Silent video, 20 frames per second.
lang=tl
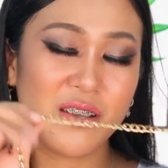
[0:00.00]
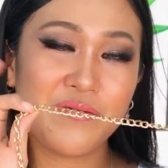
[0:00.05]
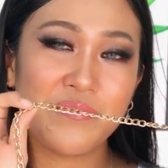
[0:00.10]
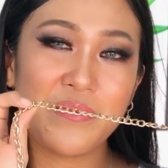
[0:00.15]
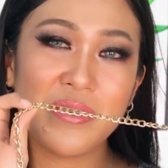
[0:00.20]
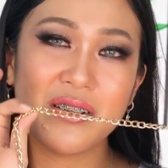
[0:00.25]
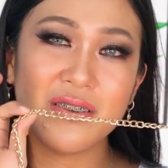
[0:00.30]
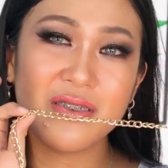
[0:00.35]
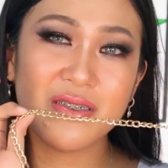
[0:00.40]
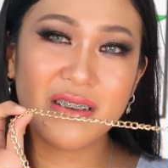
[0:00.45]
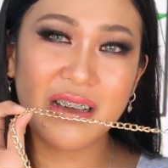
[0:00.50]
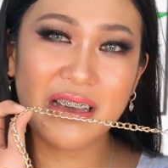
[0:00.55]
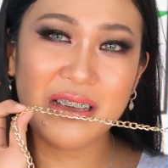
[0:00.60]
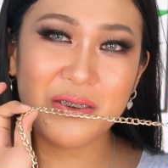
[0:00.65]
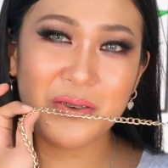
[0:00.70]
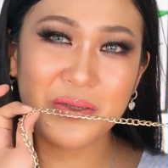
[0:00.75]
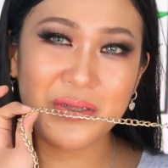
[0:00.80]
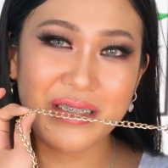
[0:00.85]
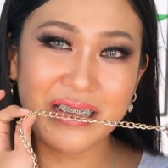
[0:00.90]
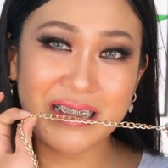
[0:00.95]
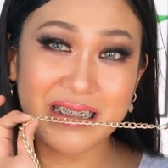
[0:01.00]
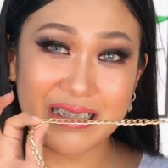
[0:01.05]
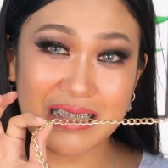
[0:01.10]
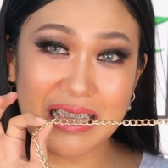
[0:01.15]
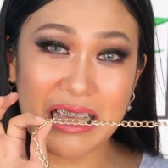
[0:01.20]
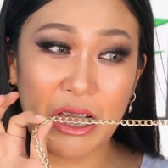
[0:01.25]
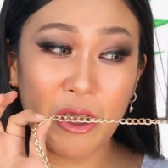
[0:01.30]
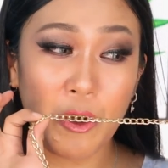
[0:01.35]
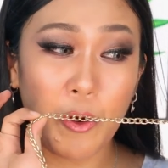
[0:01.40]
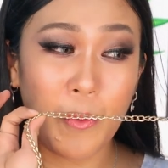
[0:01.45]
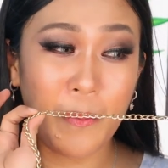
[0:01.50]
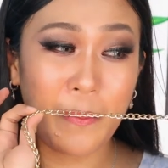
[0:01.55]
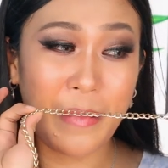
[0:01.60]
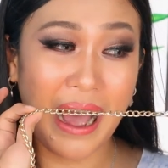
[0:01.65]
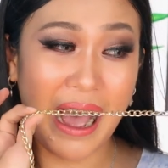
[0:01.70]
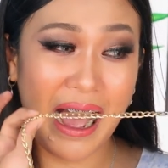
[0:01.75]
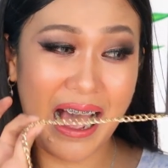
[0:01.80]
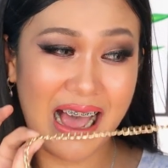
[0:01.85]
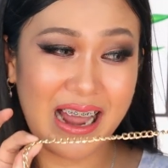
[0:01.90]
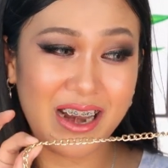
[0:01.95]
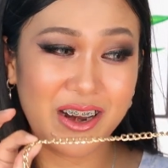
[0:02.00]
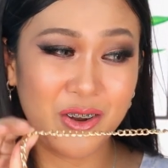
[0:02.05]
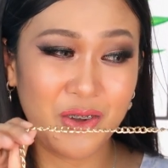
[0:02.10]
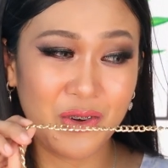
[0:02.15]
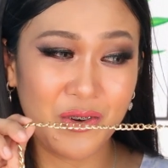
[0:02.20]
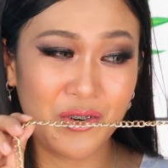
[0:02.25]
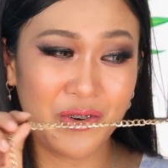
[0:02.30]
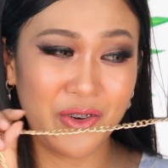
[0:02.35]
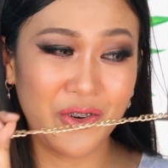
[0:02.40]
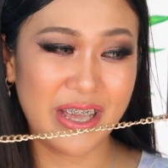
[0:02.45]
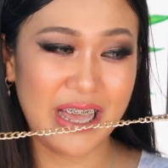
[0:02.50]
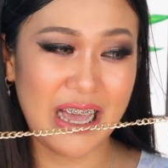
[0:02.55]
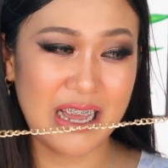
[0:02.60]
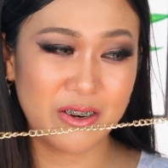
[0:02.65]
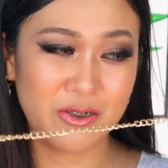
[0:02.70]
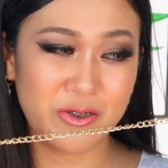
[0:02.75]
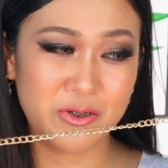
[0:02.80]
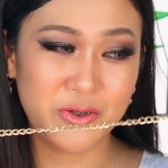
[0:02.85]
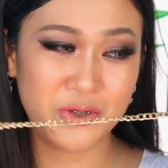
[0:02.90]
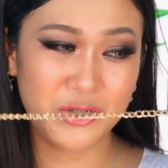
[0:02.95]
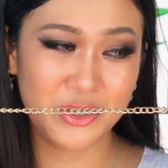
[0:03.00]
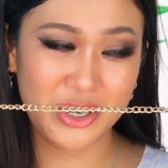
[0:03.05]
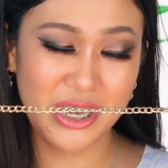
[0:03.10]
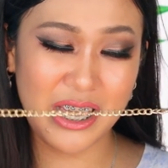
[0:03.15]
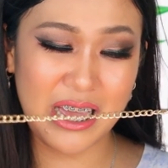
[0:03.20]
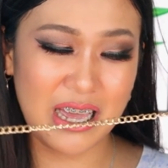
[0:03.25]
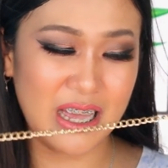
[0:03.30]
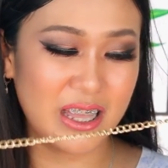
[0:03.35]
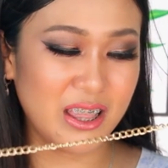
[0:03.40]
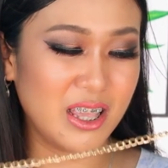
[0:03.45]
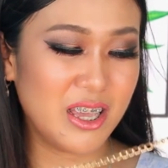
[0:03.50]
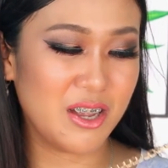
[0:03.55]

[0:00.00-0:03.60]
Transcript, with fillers: If meron kayong technique kung paano i-ano yung chain,